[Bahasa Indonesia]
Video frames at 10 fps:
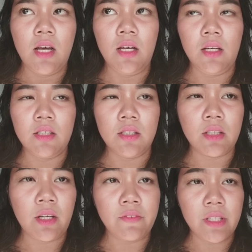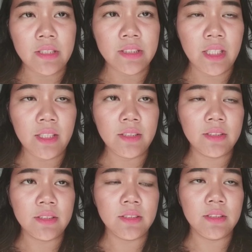uh, coveragenya
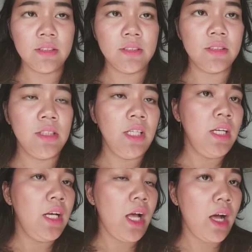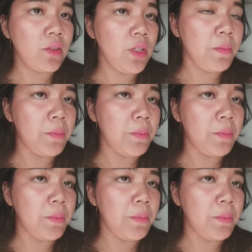aku